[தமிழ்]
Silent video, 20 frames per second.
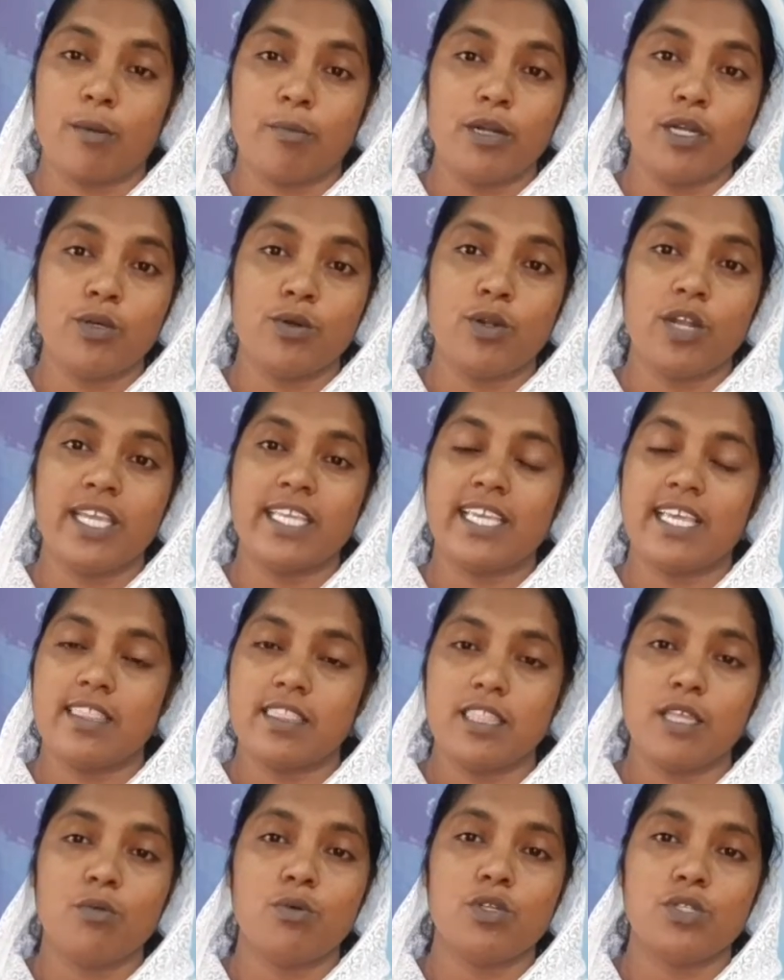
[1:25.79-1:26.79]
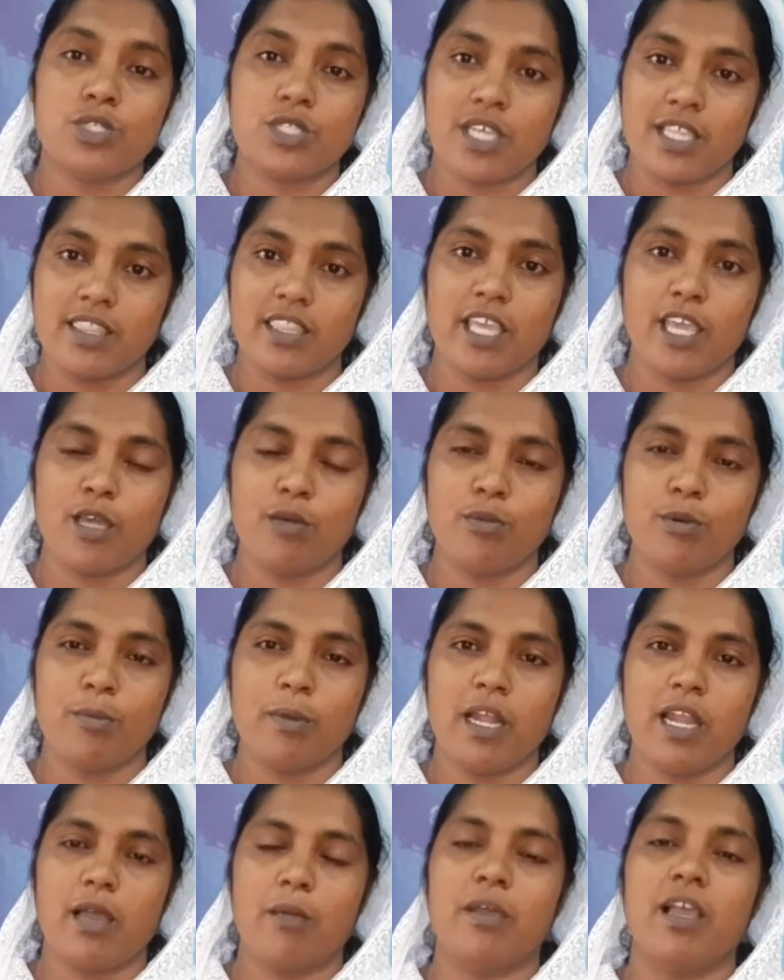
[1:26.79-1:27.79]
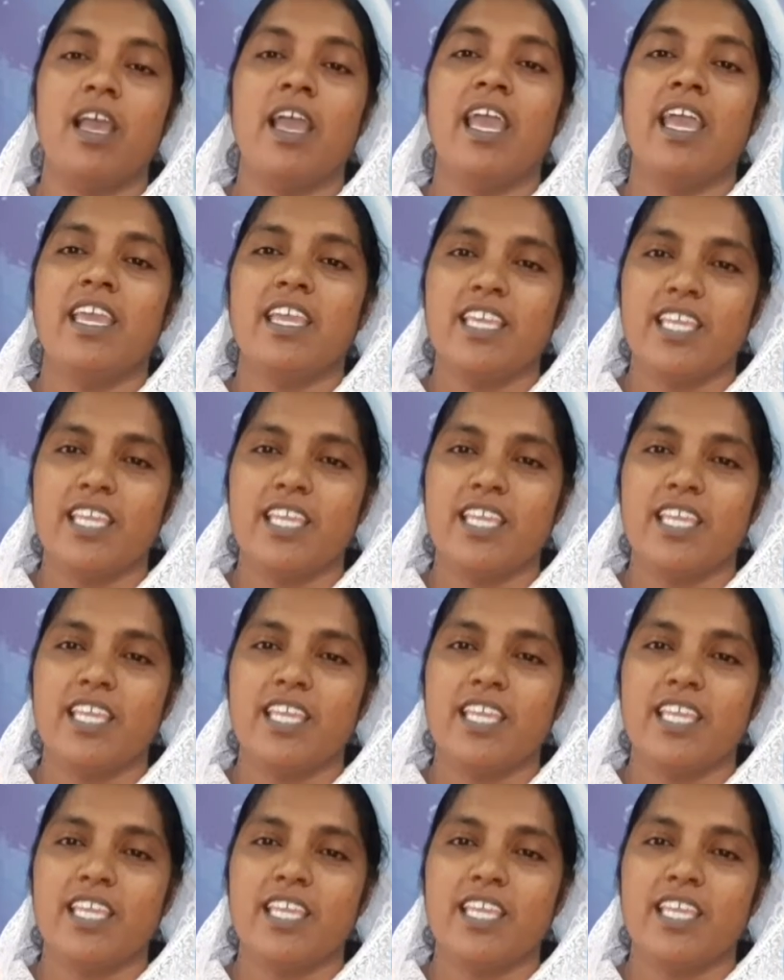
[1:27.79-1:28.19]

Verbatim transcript: நம்மளுக்குள்ள எந்த ஒரு சந்தேகமும் மட்டும் இல்லாமல்